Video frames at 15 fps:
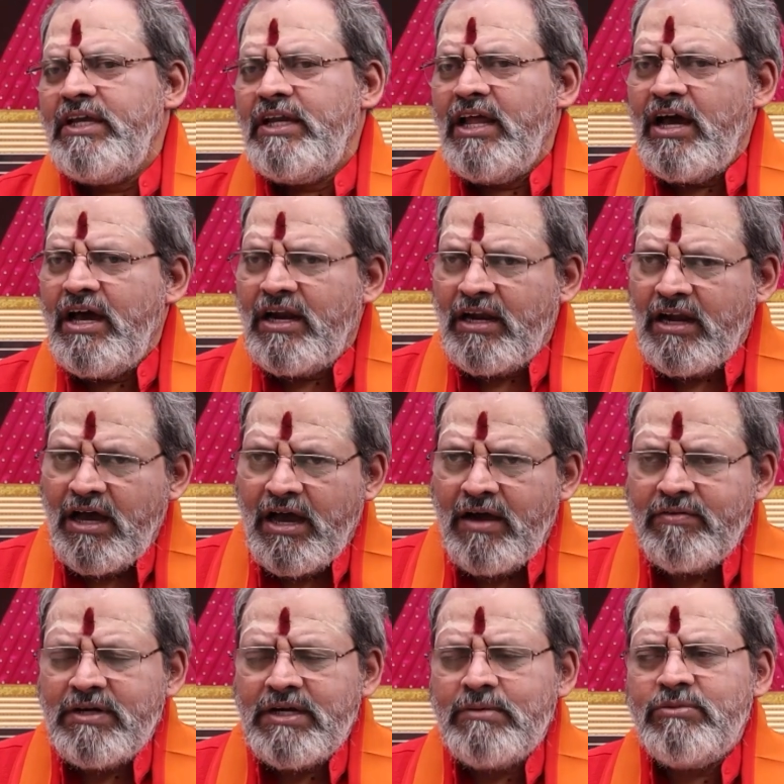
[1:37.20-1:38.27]
ఇలా
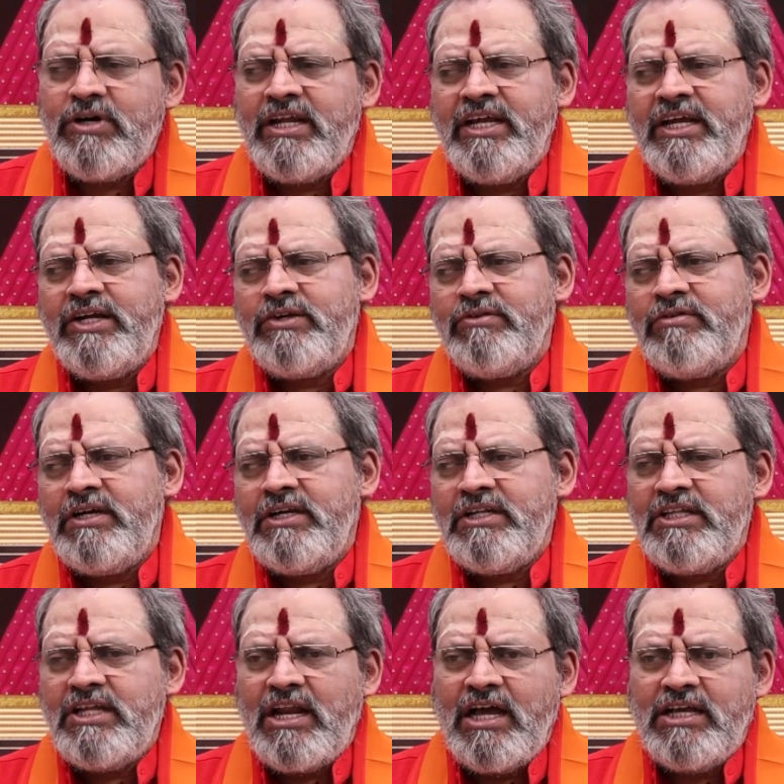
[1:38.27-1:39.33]
రావడం
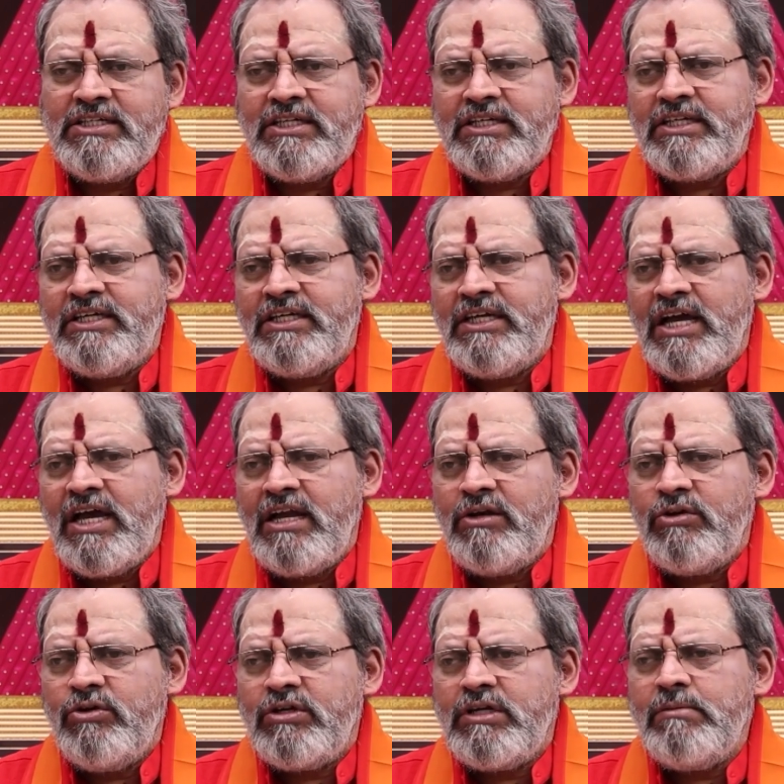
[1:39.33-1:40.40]
అనేటువంటిది
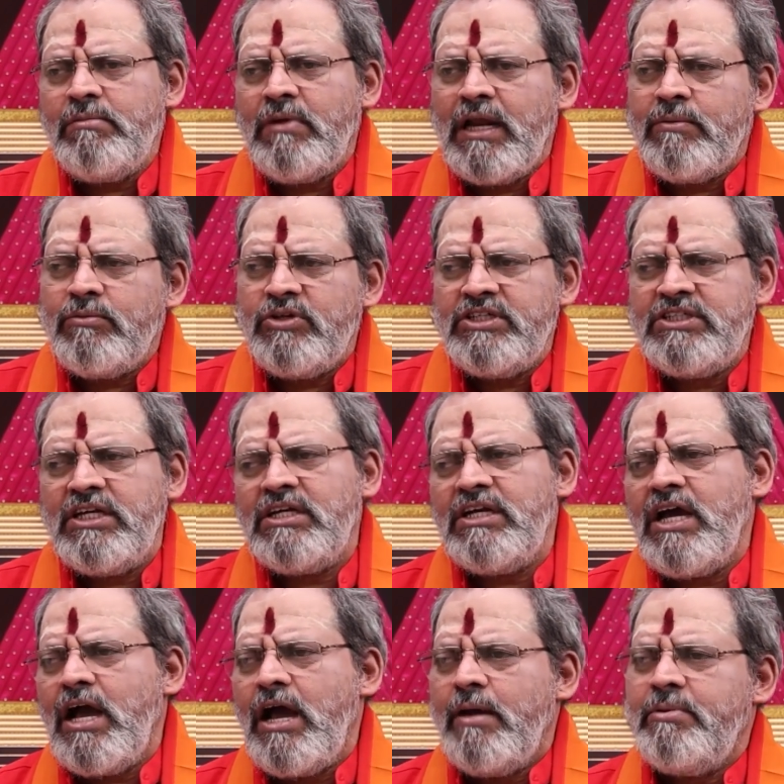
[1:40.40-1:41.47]
రాజకీయాల్లోకి మనము
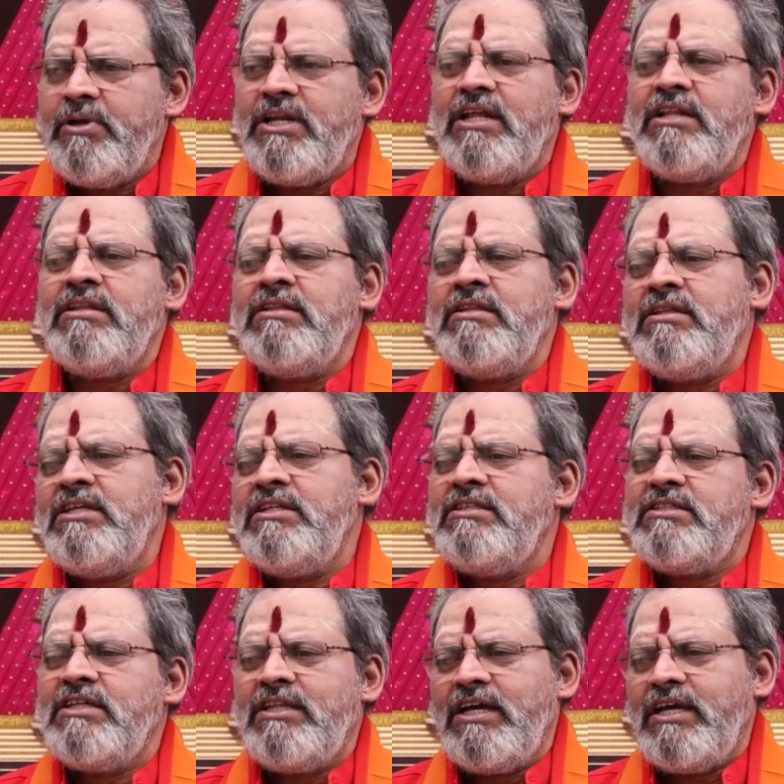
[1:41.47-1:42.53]
నిజంగా
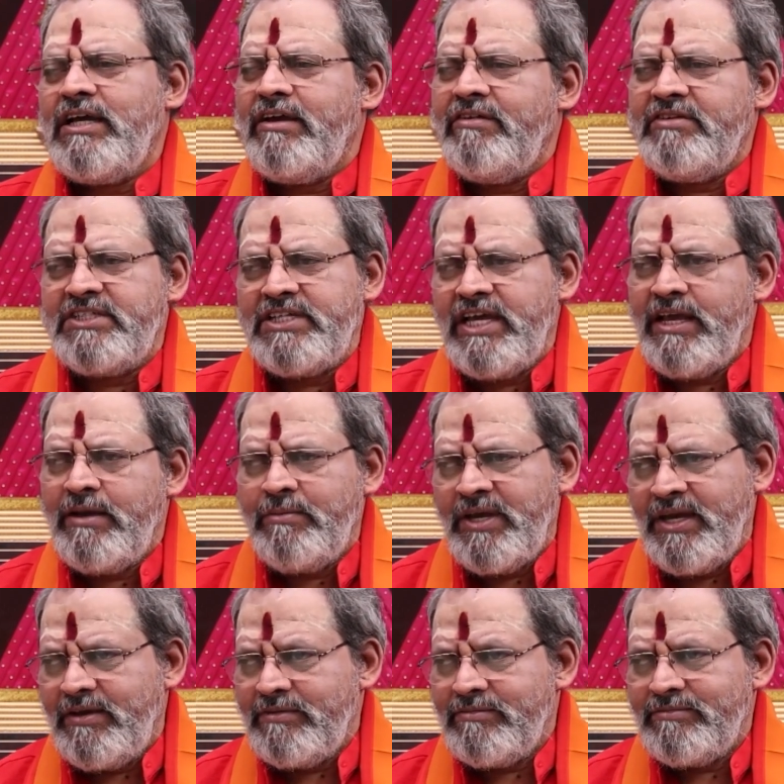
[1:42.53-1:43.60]
అభినందించదగ్గ విషయమే